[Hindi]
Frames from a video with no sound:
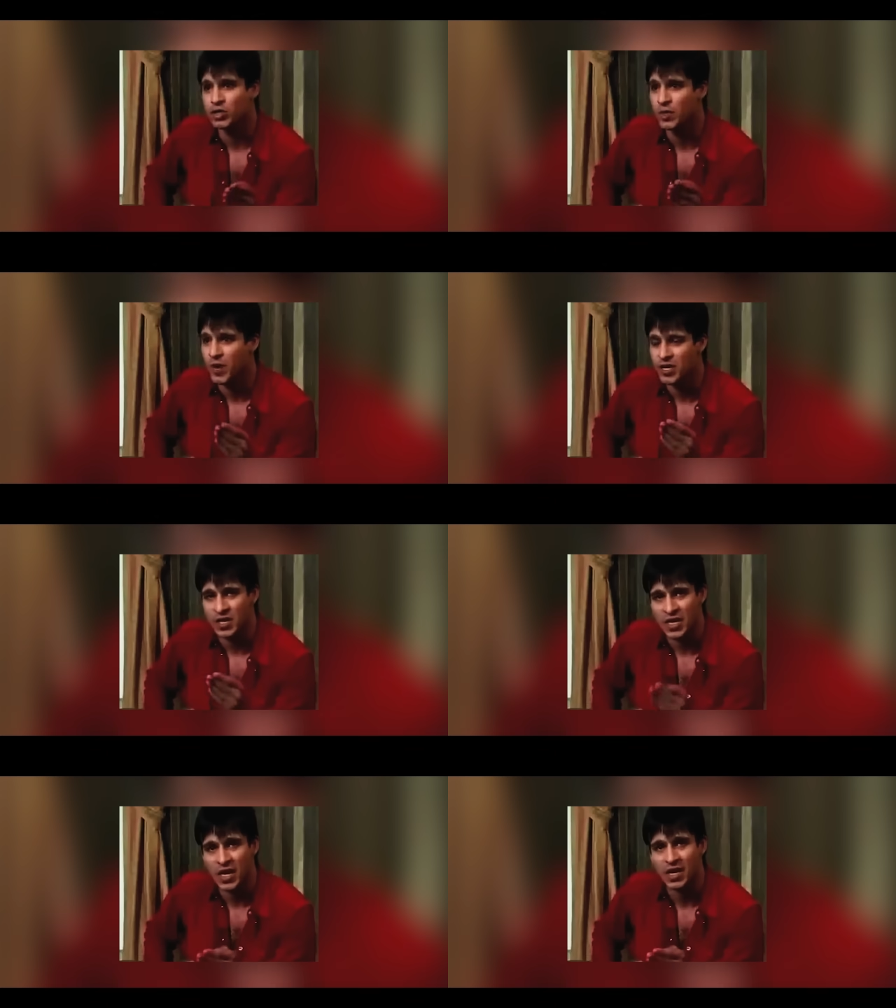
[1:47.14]
एटीट्यूड से
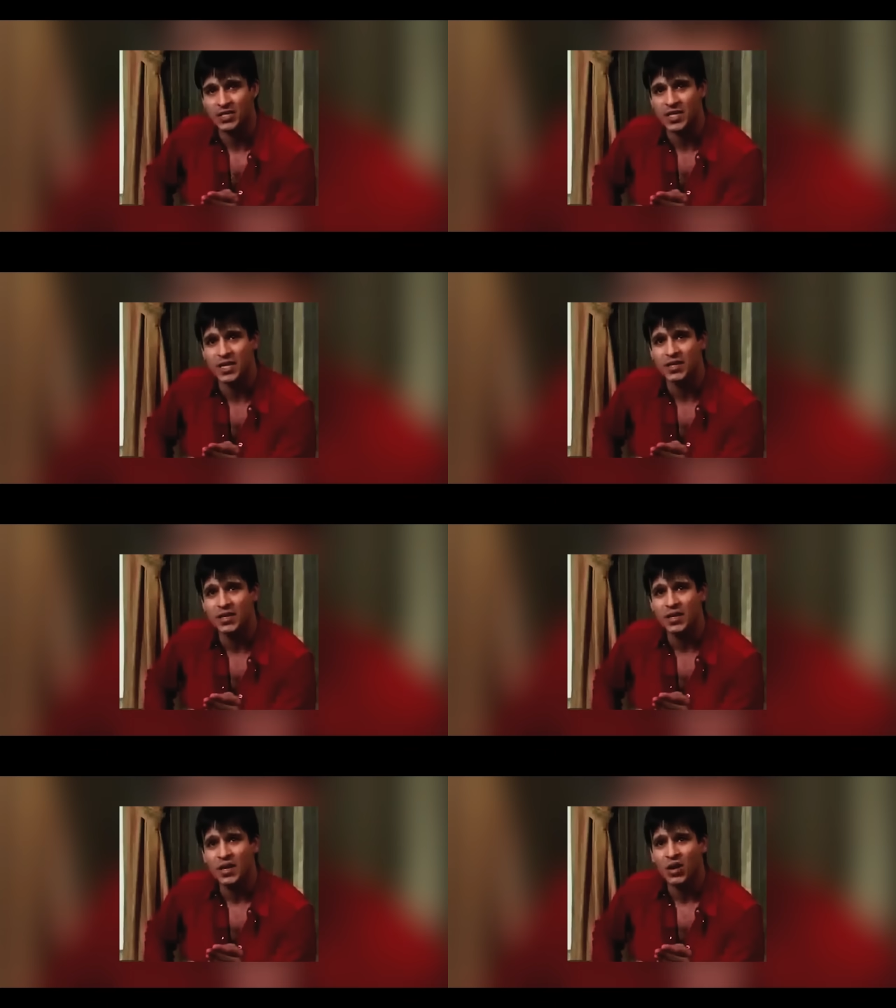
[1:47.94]
पेश नहीं आना
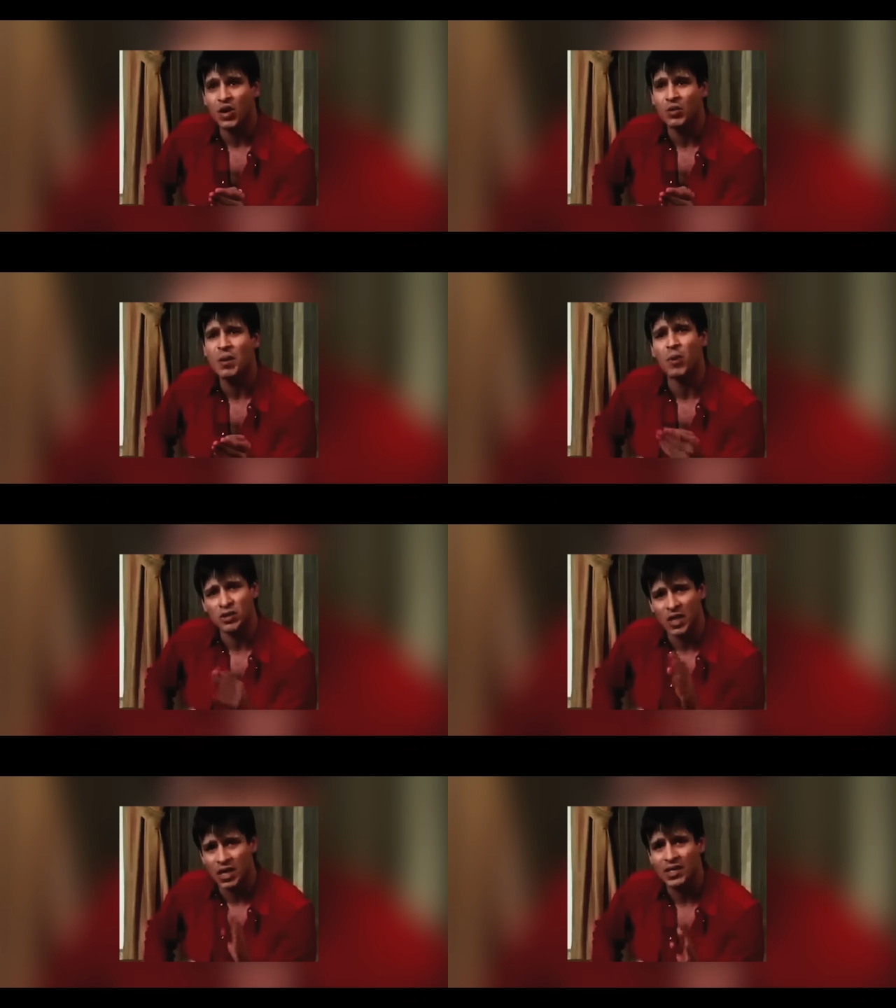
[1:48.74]
चाहिए और
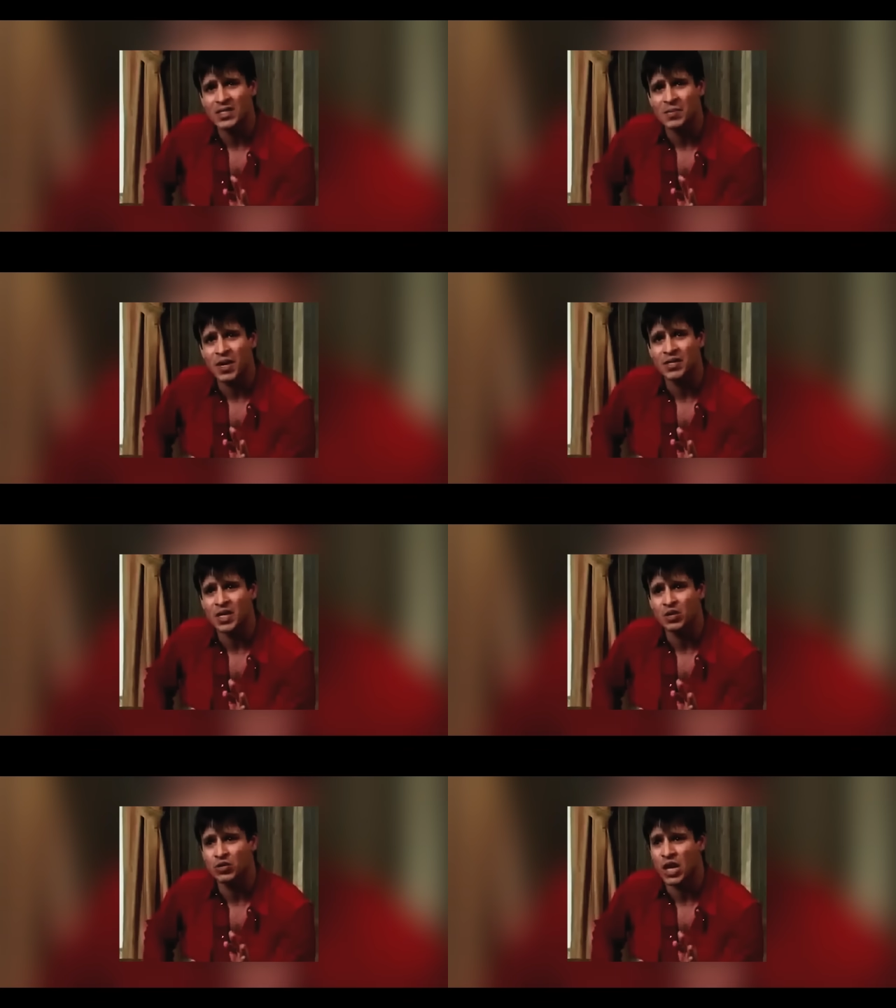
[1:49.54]
मैं बहुत अलग किस्म
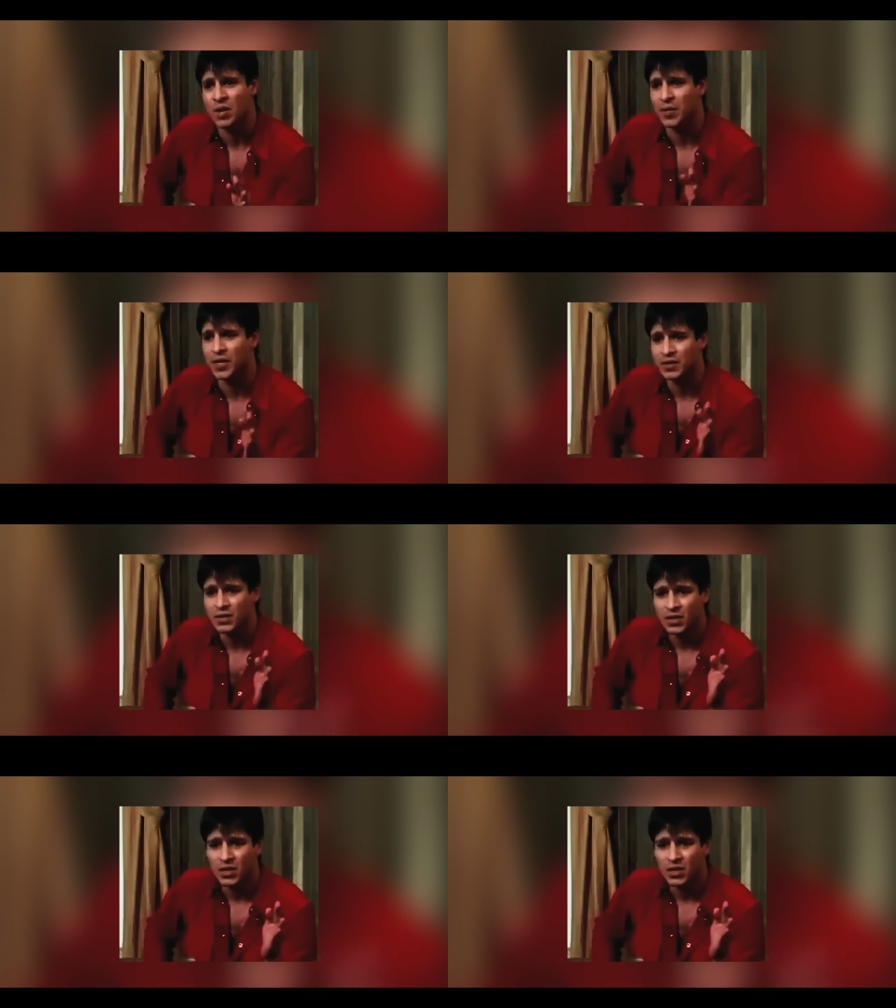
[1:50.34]
का इंसान हूँ जहाँ पे